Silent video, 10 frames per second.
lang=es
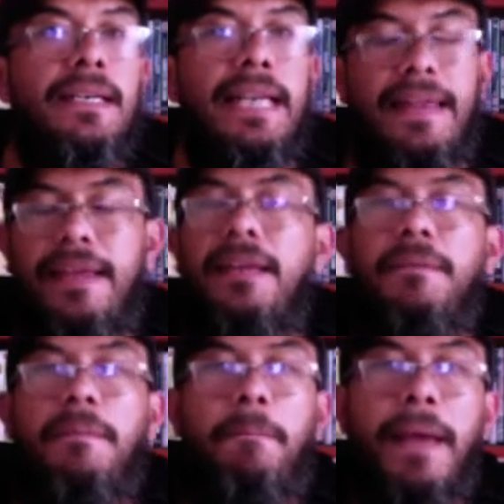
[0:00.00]

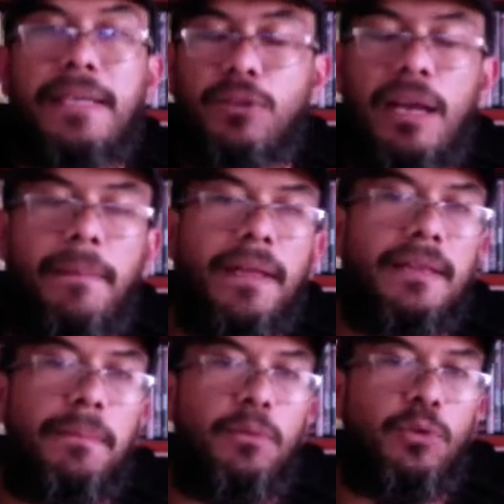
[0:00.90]
Nader ve
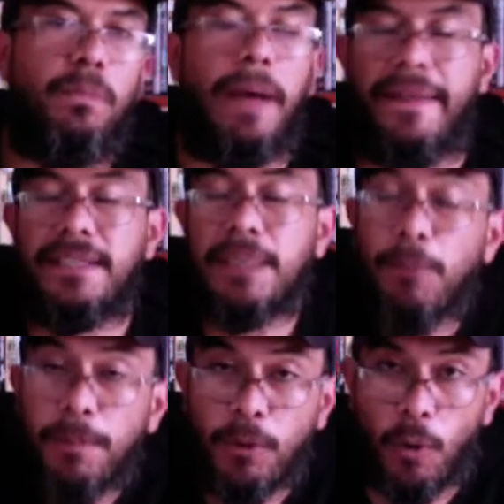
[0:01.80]
solamente por su padre, está
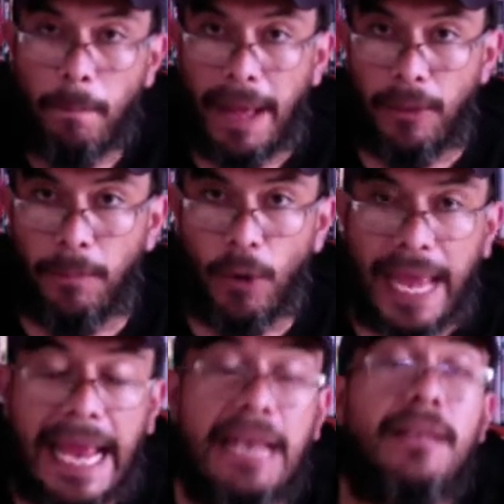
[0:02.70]
muy preocupado por
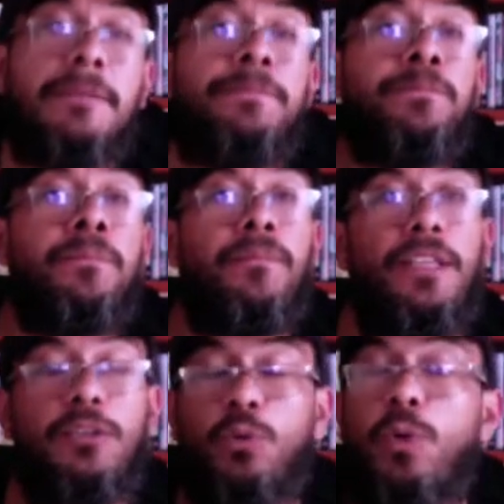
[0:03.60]
él.
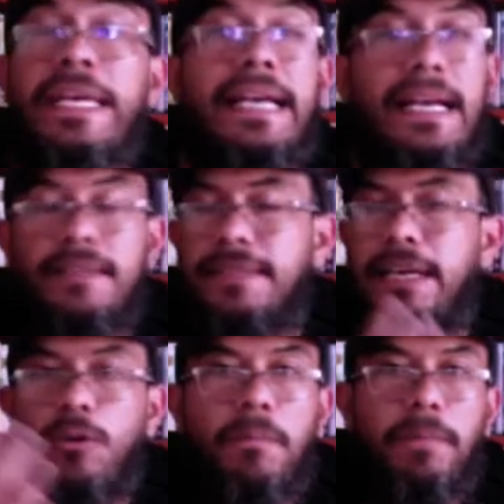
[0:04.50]
Su hija está
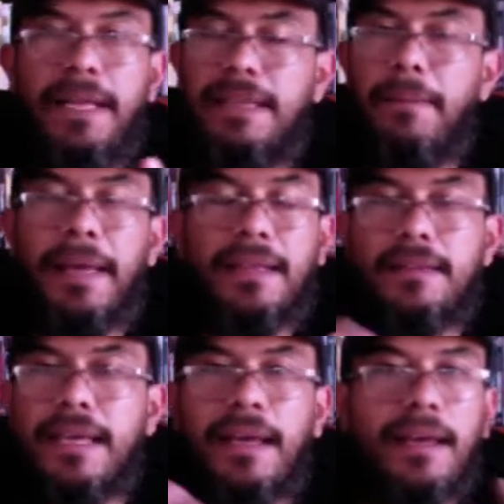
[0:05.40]

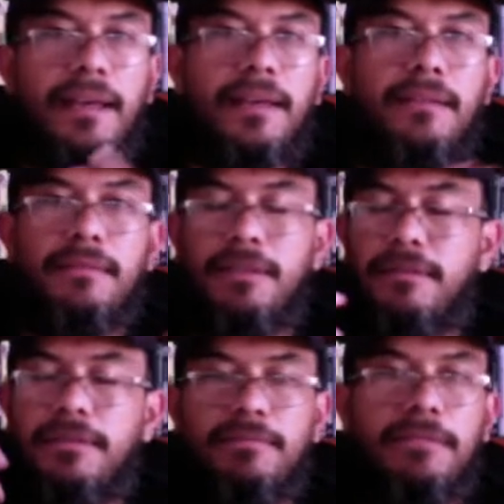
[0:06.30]
completamente
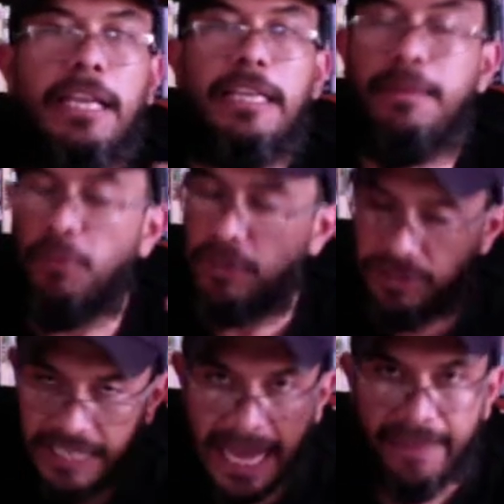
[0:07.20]
eh,
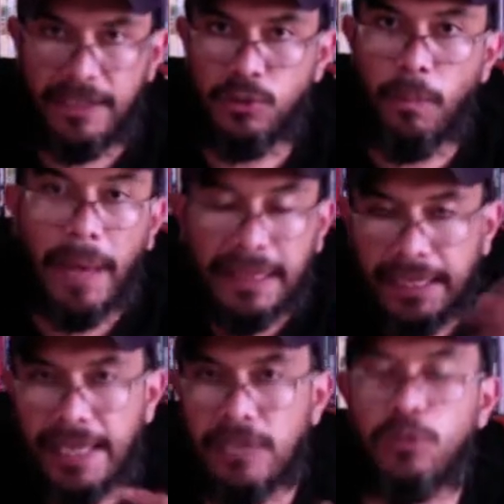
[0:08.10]
divorciada en su mente
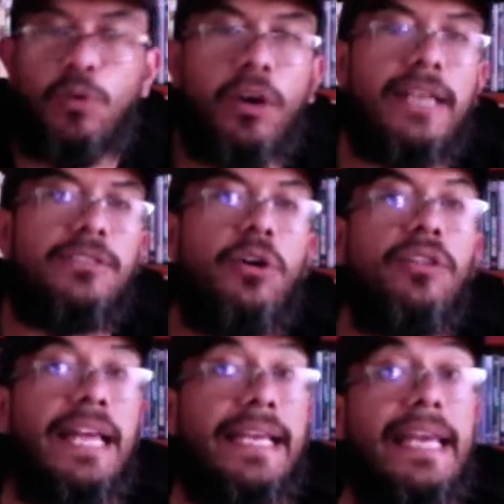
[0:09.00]
y en su
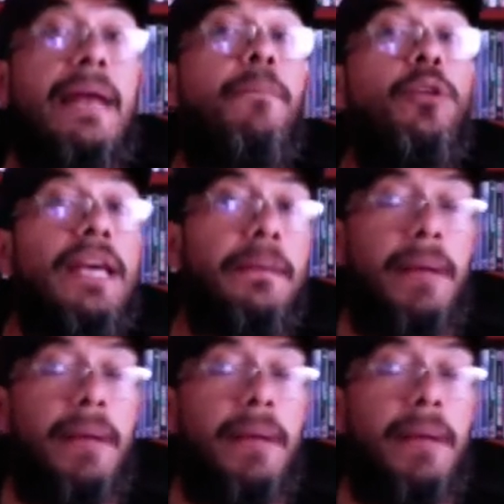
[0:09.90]
corazón de a quién apoyar